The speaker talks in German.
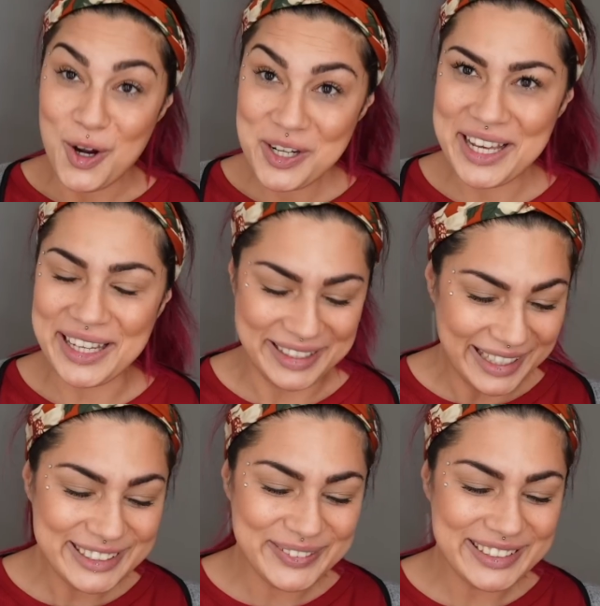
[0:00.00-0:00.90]
Okay,
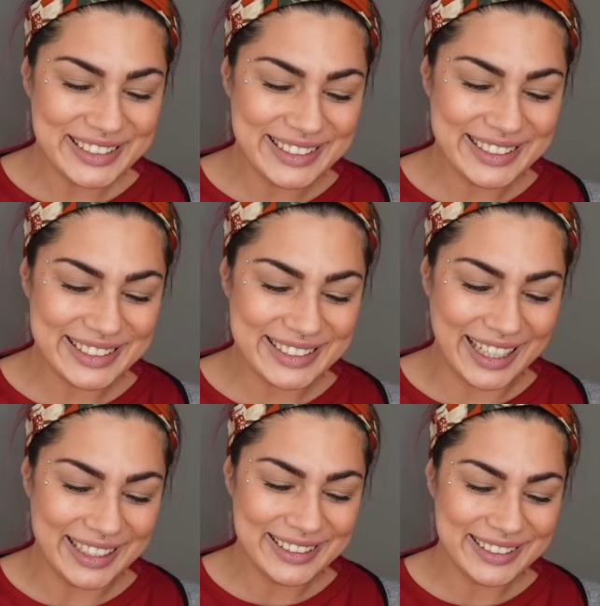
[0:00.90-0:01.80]
jetzt wird's
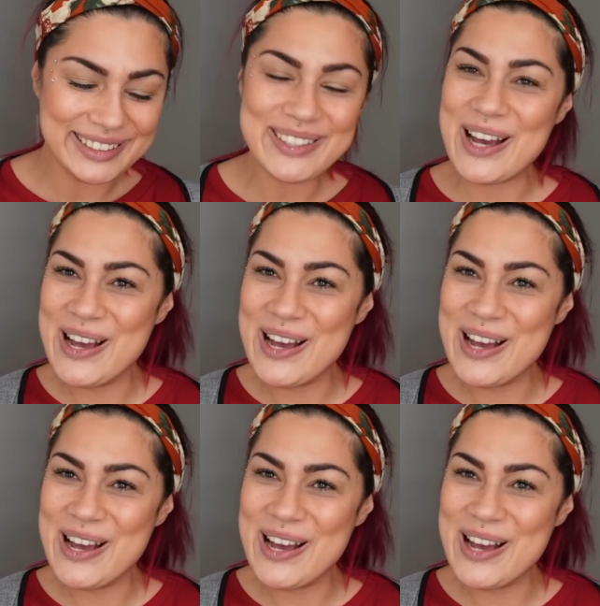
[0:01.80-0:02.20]
interessant.